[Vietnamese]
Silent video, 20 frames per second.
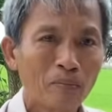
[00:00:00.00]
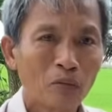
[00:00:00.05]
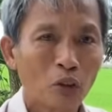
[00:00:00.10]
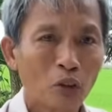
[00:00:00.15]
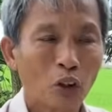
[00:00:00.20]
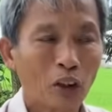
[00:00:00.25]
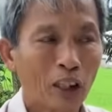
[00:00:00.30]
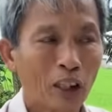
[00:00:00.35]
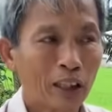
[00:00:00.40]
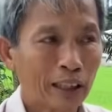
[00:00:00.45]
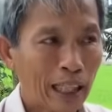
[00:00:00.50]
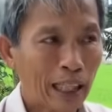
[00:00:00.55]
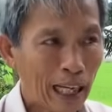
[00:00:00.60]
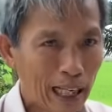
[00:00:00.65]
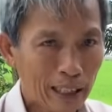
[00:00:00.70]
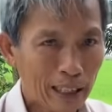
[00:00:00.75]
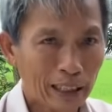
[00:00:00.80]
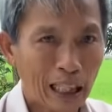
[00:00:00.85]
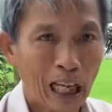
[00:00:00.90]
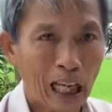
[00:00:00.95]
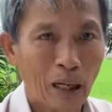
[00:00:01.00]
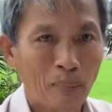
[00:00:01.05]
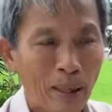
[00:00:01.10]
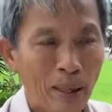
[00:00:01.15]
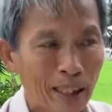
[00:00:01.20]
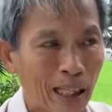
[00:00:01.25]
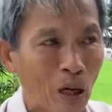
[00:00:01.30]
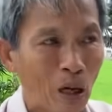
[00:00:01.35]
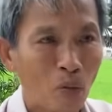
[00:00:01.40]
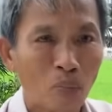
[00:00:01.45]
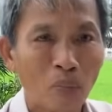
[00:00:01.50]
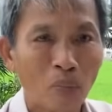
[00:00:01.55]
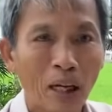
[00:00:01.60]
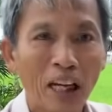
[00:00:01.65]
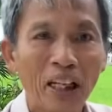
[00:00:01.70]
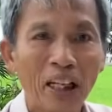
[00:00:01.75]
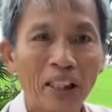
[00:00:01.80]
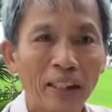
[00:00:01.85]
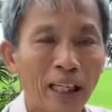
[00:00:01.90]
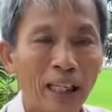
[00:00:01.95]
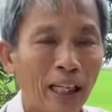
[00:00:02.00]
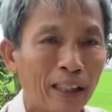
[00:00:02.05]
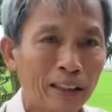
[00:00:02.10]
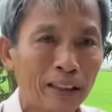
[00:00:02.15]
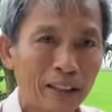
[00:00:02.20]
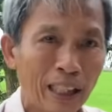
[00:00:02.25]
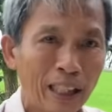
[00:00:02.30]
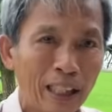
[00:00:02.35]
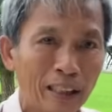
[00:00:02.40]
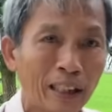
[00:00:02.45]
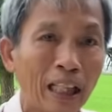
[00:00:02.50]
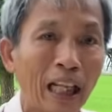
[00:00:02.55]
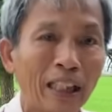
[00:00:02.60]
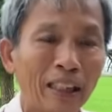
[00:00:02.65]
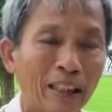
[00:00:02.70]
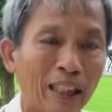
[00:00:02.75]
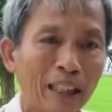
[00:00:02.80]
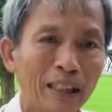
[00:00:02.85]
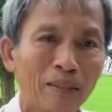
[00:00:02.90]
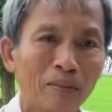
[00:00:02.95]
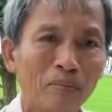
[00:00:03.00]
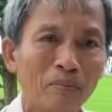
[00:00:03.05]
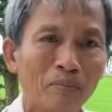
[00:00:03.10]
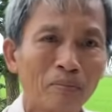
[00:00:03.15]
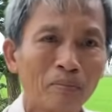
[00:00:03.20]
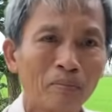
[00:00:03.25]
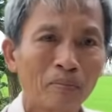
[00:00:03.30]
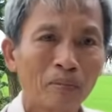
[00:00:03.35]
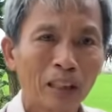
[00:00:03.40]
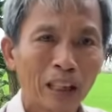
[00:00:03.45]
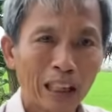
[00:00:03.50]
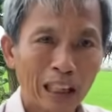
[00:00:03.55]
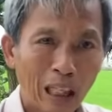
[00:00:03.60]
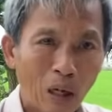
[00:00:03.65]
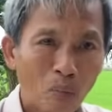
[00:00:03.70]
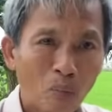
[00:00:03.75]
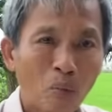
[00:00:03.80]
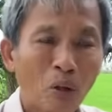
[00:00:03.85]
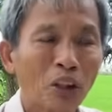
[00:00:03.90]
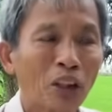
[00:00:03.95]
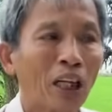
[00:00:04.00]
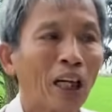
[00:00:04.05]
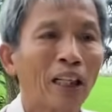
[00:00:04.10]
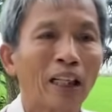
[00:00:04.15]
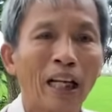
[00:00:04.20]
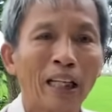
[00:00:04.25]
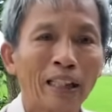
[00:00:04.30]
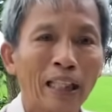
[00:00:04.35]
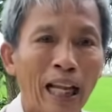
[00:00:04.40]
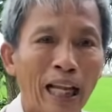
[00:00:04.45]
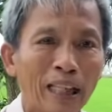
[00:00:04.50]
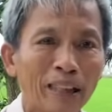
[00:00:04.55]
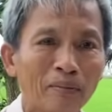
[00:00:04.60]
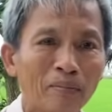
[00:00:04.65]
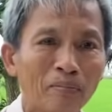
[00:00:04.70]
cho nên các nhà bác học mà in ấn sách lịch đó, không bao giờ lệch lạc